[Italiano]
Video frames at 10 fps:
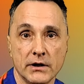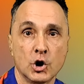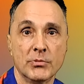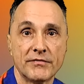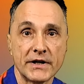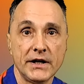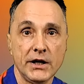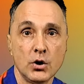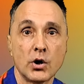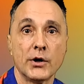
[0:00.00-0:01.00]
come
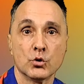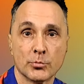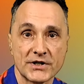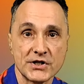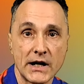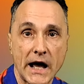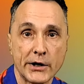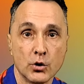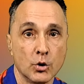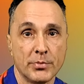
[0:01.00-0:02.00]
facchino, aiuto
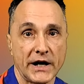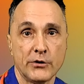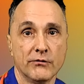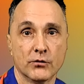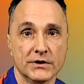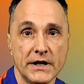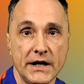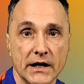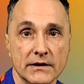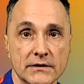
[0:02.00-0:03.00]
macellaio, operaio in
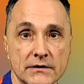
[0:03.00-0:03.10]
fonderia.